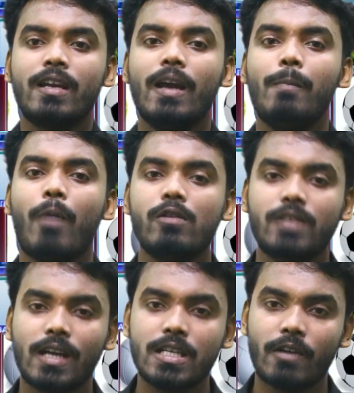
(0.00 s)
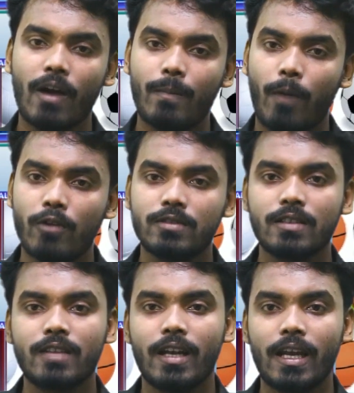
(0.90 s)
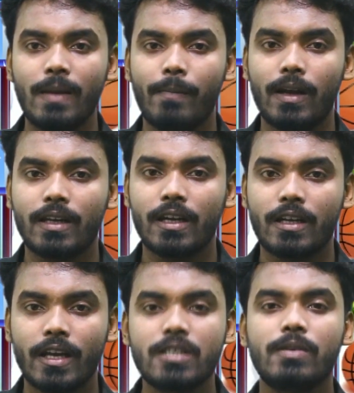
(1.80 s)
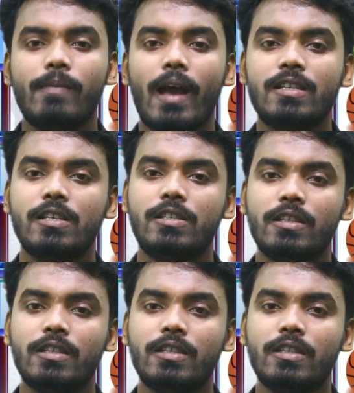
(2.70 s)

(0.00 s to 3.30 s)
कि हम बाउंसर का जवाब बाउंसर से नहीं बल्कि टेस्ट मैच